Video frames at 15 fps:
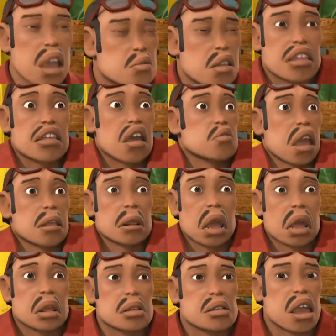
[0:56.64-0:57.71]
Enggak usah, enggak usah,
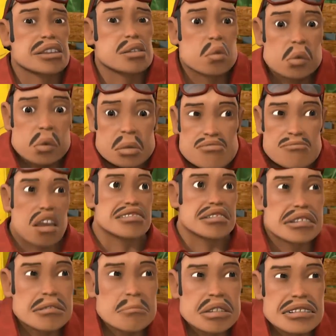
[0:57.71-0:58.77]
Pak. Anu,
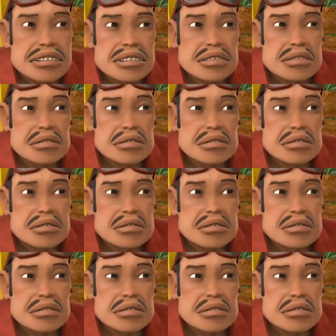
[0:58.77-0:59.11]
pahit dia mesti